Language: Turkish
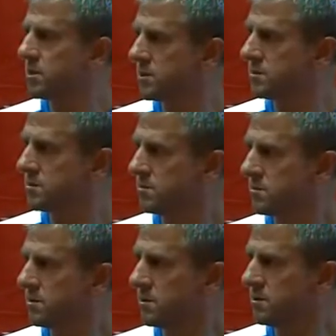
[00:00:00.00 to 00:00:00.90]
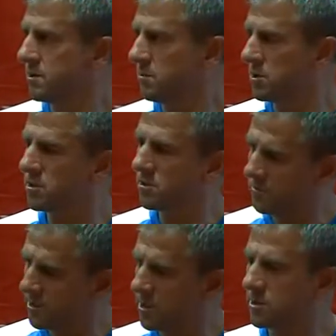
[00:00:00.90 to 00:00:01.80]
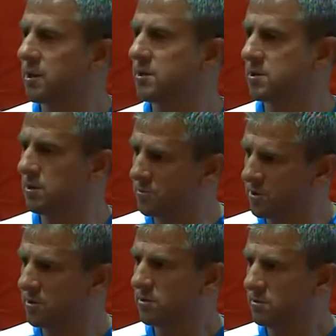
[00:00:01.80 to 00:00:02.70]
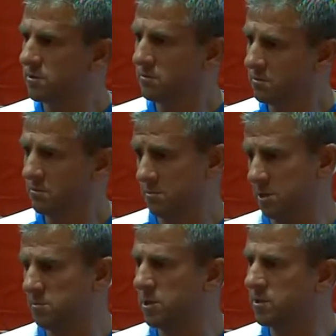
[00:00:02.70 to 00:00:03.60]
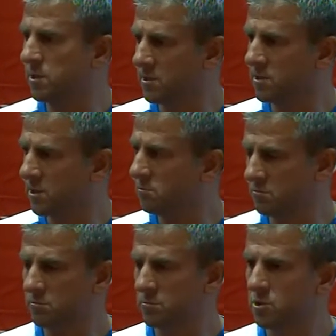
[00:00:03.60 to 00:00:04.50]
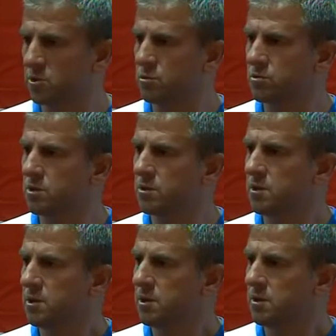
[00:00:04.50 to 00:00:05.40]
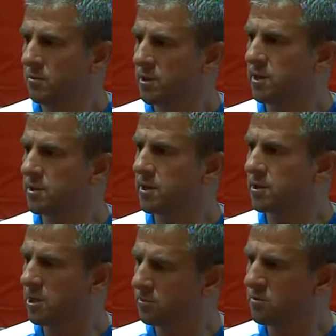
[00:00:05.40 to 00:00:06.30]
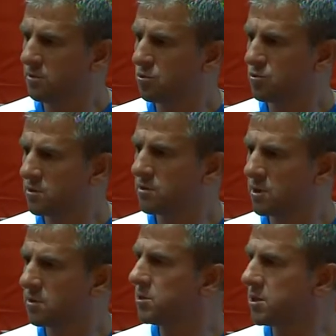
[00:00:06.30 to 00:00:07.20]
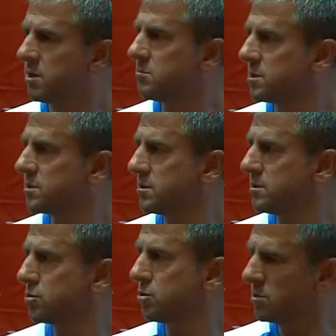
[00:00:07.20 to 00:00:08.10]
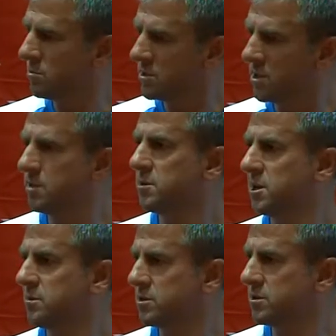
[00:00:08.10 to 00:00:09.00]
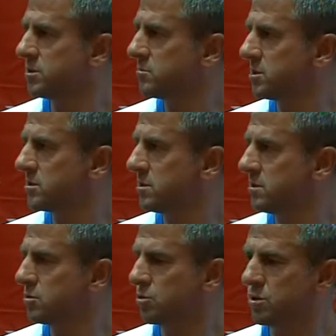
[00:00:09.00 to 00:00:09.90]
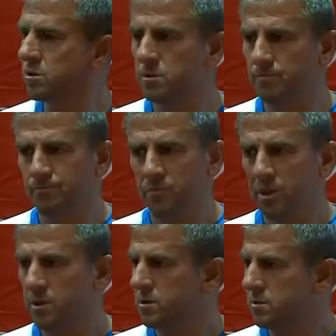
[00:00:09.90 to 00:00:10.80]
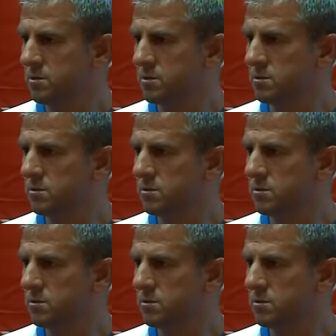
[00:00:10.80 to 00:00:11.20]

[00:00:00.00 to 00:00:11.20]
biraz indirime gitti. Fedakarlık yaptı. Deyim yerindeyse tam şey olacak. Fedakarlık yaptı ve bu takımda kalmak istediğini söyledi. Bizlerle beraber çalışmak istediğini söyledi. Ee,